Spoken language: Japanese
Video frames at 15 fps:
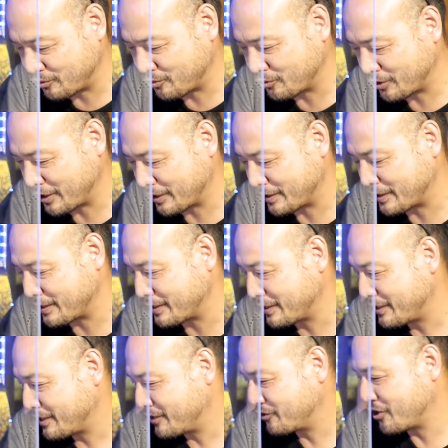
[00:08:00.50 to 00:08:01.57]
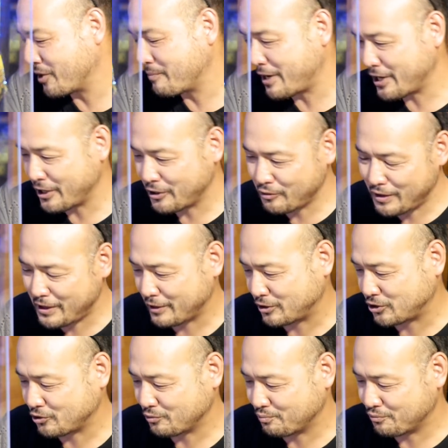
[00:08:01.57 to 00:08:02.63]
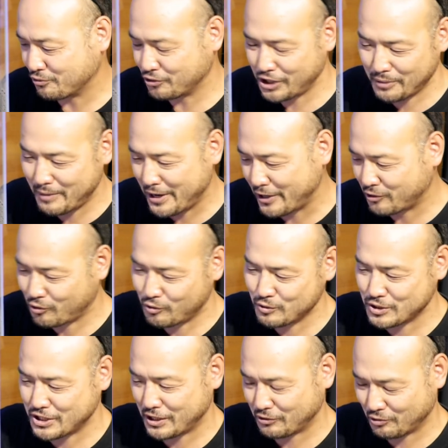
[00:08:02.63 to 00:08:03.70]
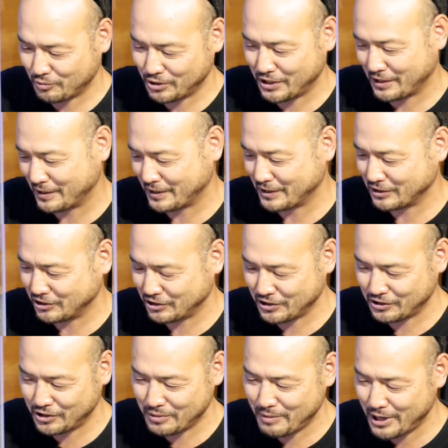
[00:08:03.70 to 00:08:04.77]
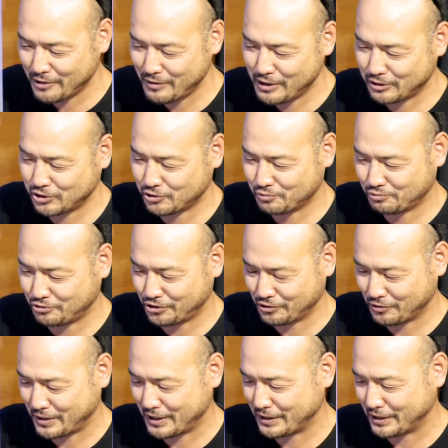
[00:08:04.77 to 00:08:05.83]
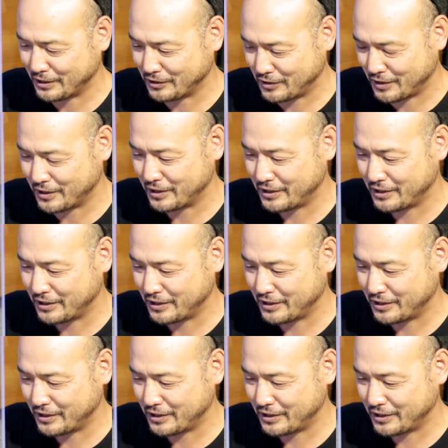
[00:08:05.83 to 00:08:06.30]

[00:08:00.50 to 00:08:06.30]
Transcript: なんか出前ワークショップ、出前コンサートみたいな感じで出前ワークショップっていうのを考えて、